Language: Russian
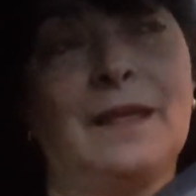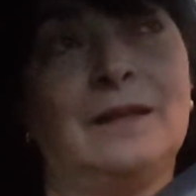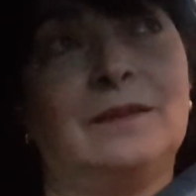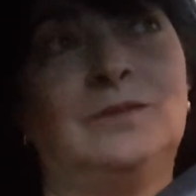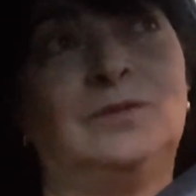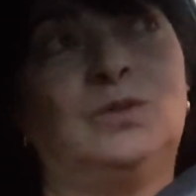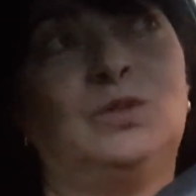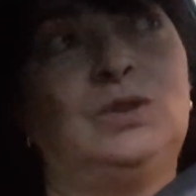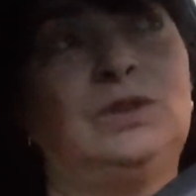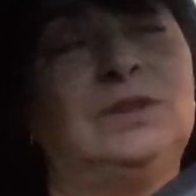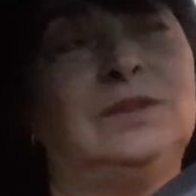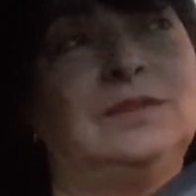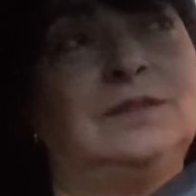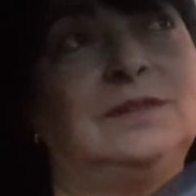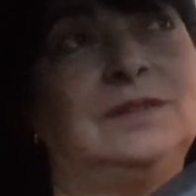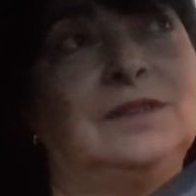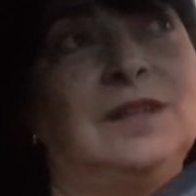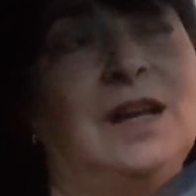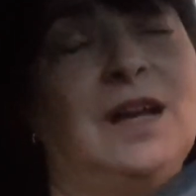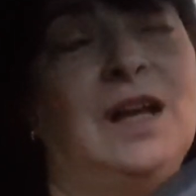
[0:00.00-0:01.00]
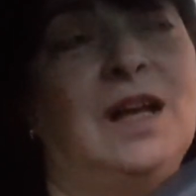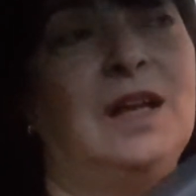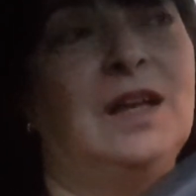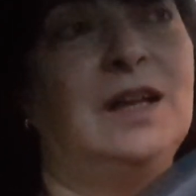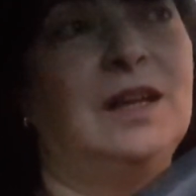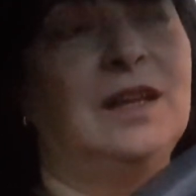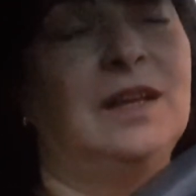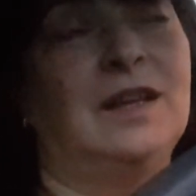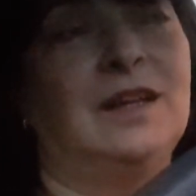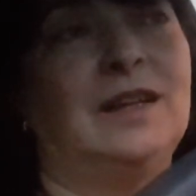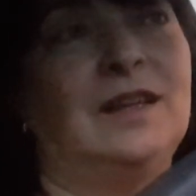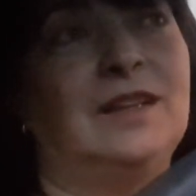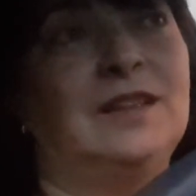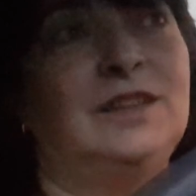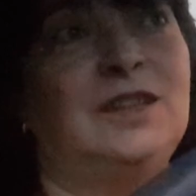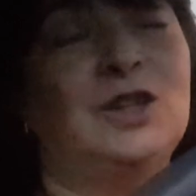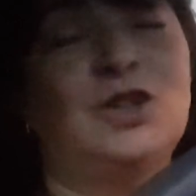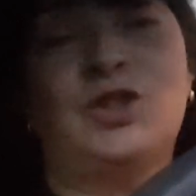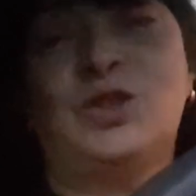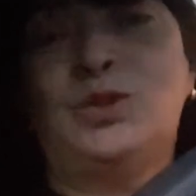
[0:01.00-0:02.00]
Вот.
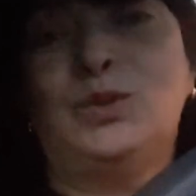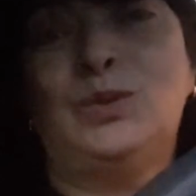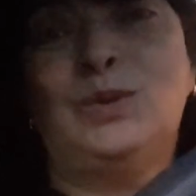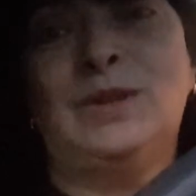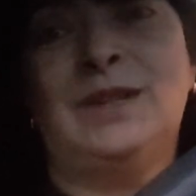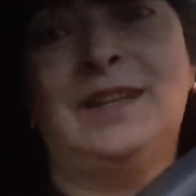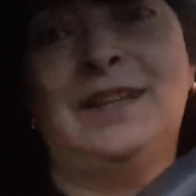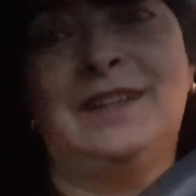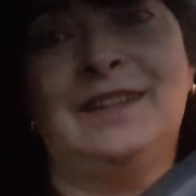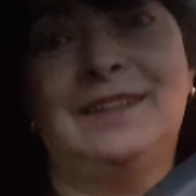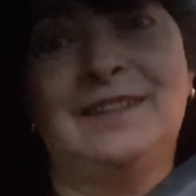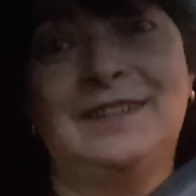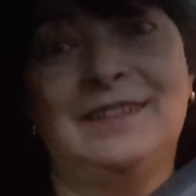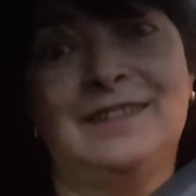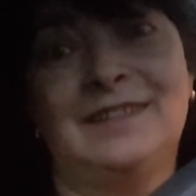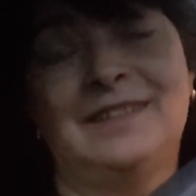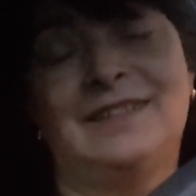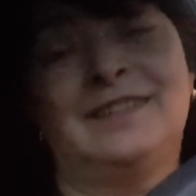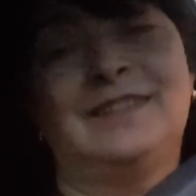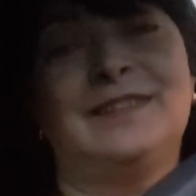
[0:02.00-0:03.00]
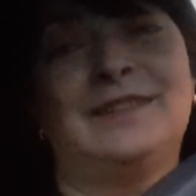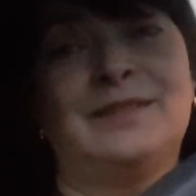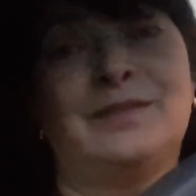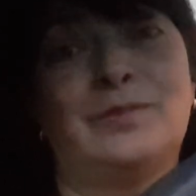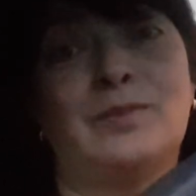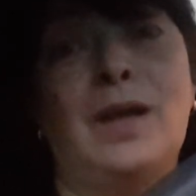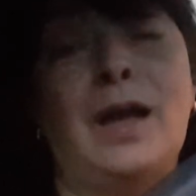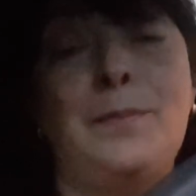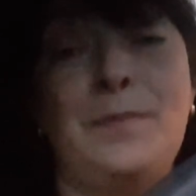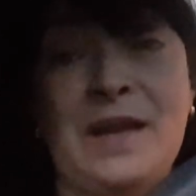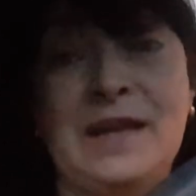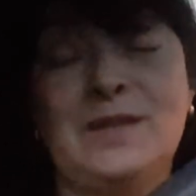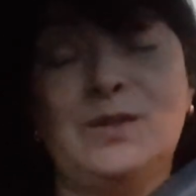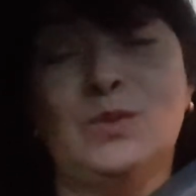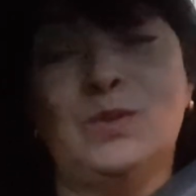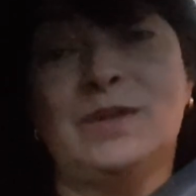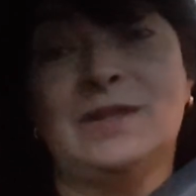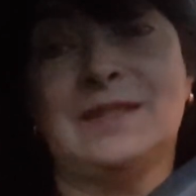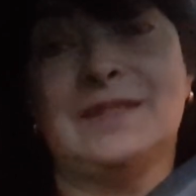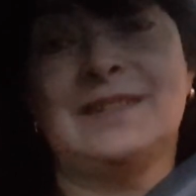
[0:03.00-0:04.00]
Так что опять
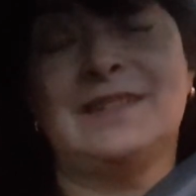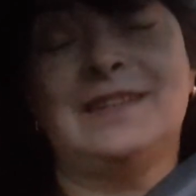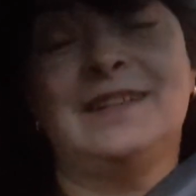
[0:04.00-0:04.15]
у нас